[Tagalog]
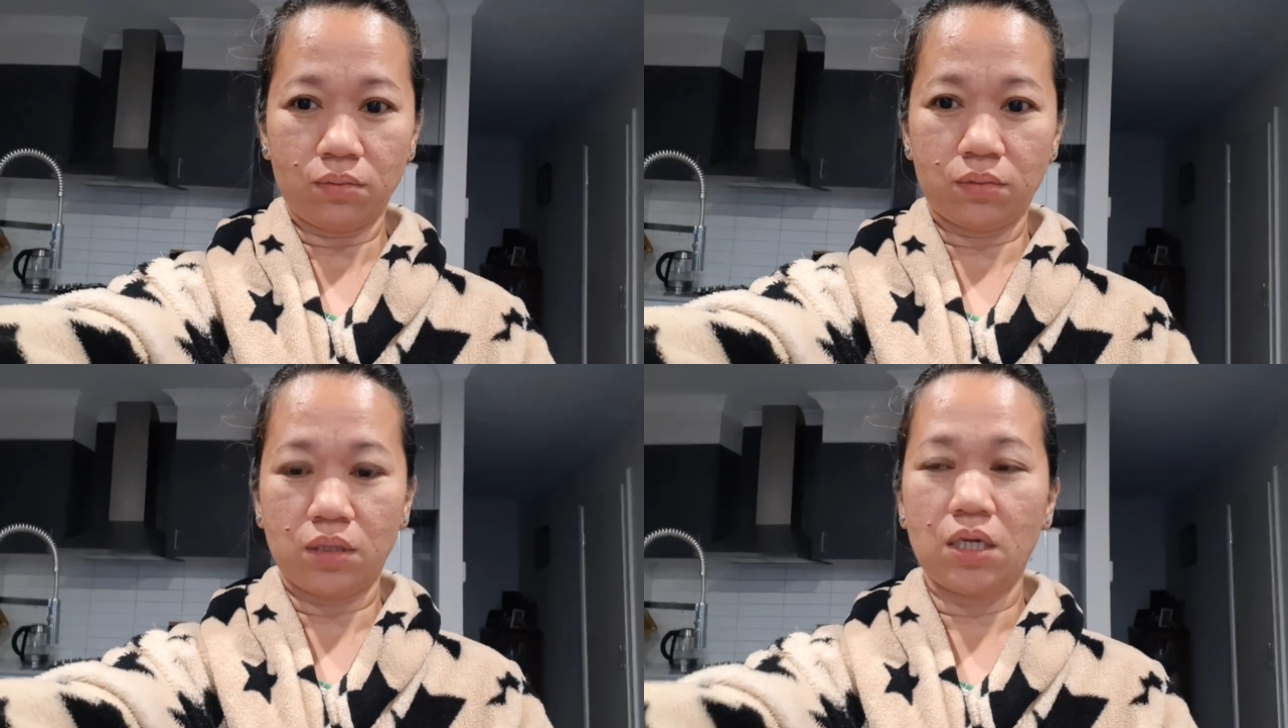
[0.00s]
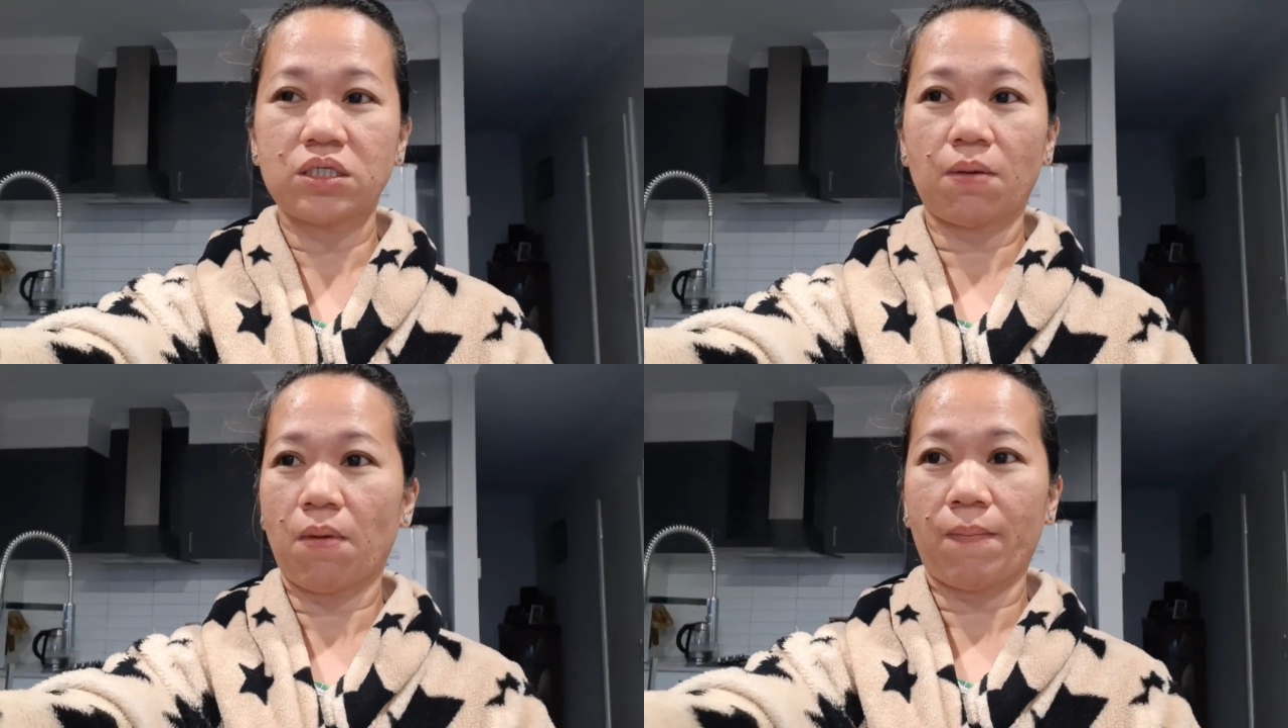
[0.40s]
Hindi
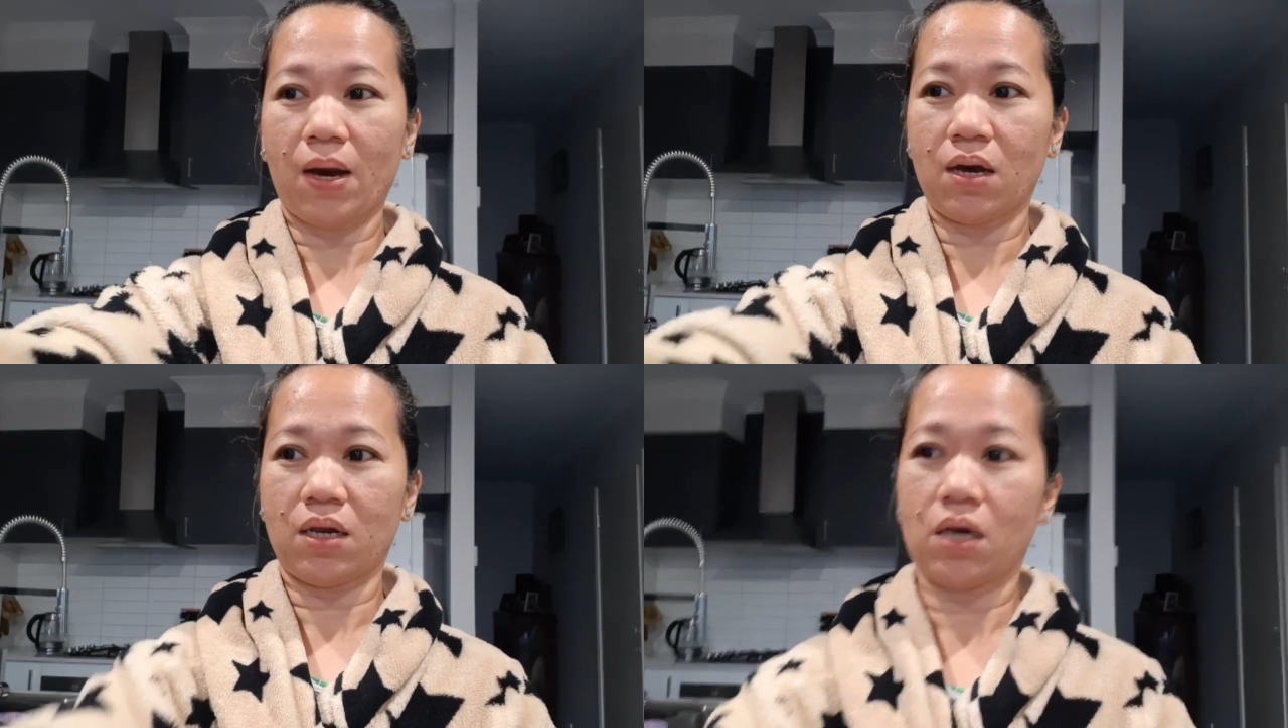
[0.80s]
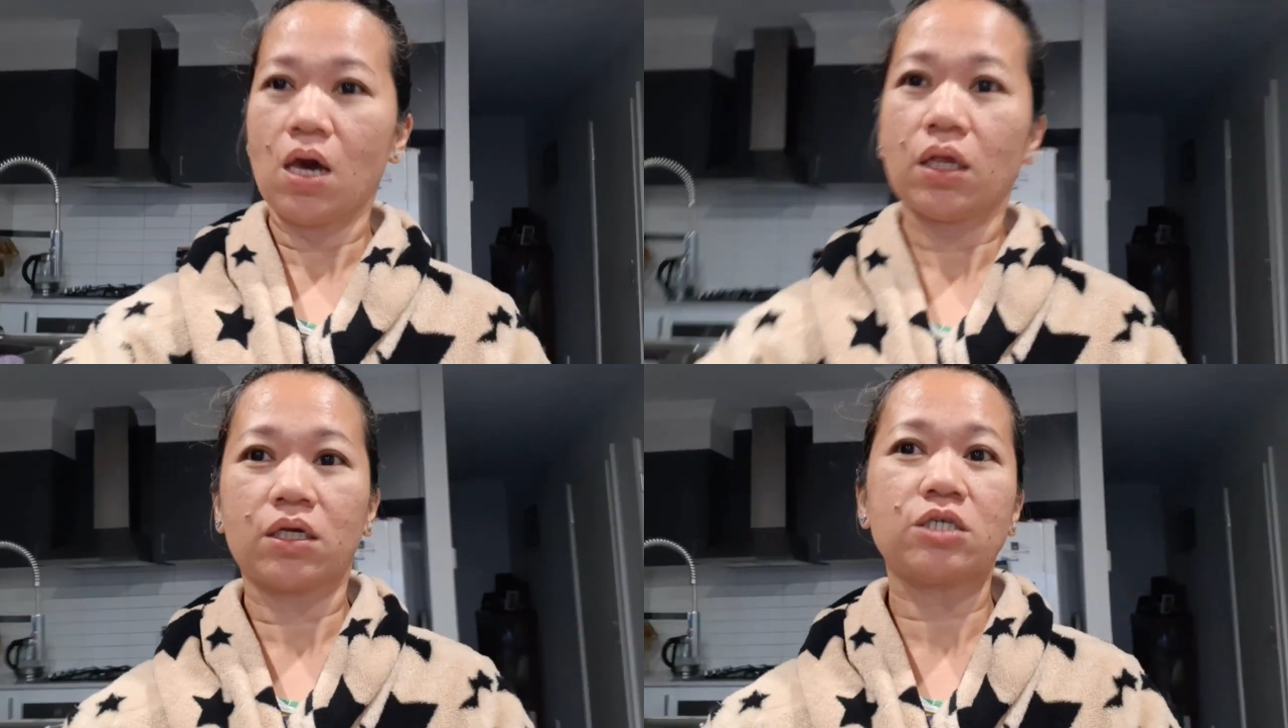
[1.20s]
siya mapakali.
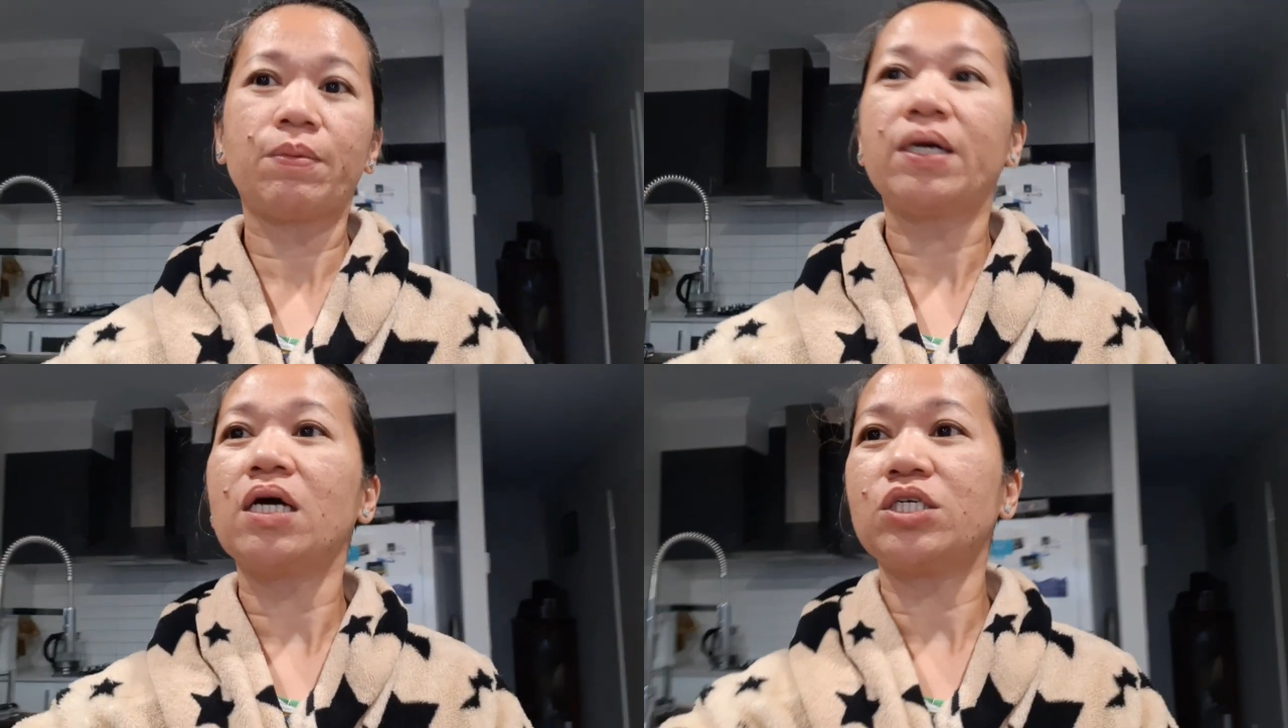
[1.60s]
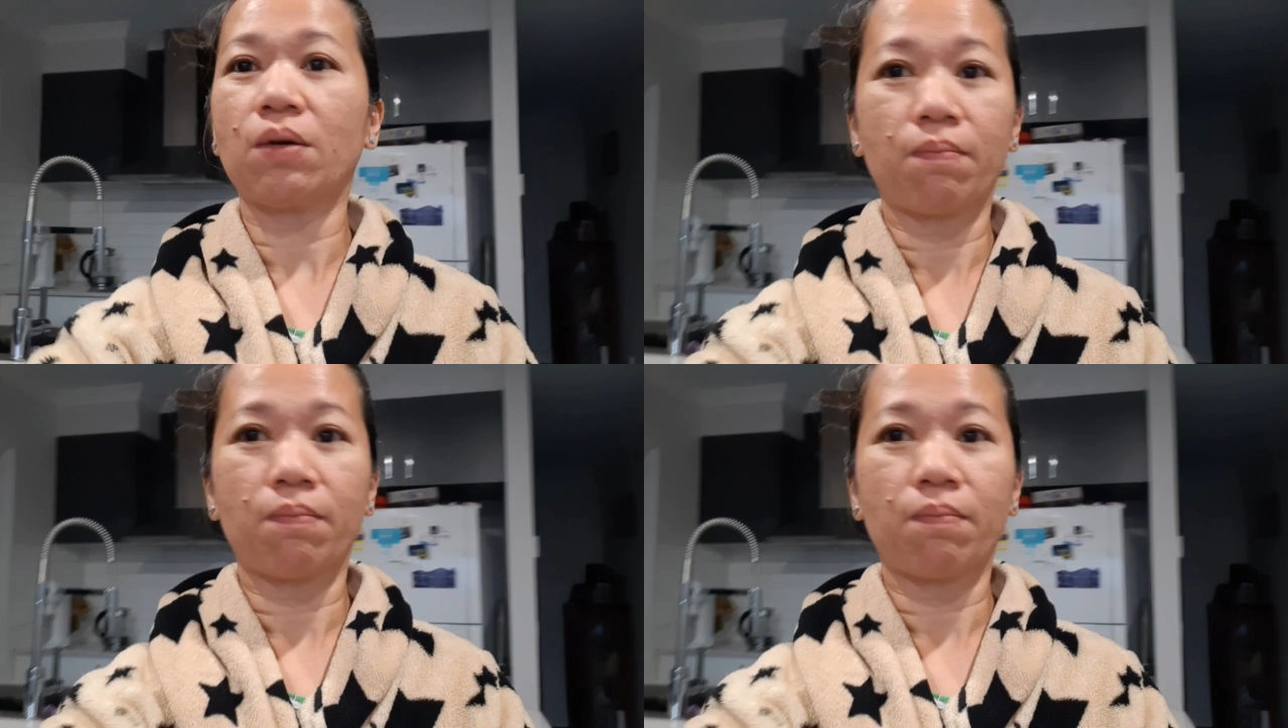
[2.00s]
Tapos bigla siyang